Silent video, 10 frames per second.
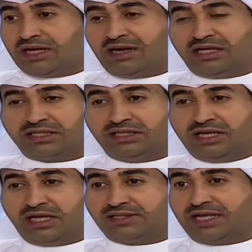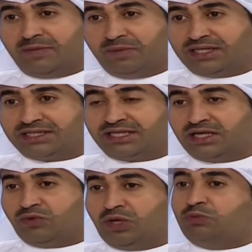خلاص الناس
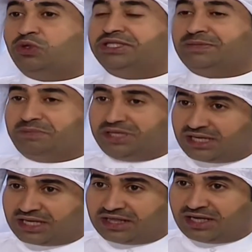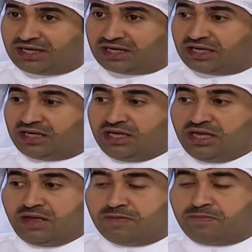أهملتها والمهتمين كذلك
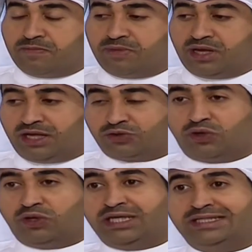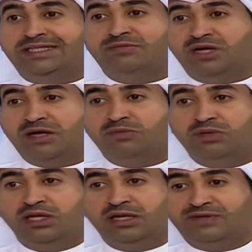ما أعطوه
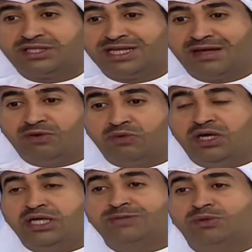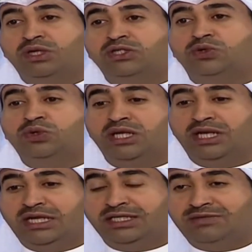الاهتمام اللي في السابق وأصبحوا يلجؤون
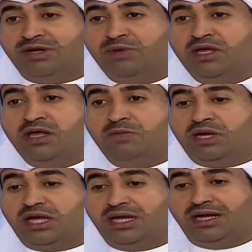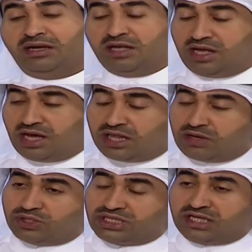إلى الاهتمام من خلال
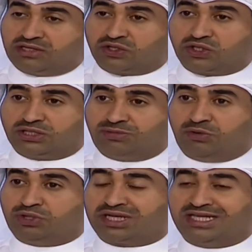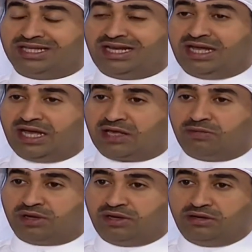هذه وسائل التواصل الاجتماعي والتركيز عليها أكبر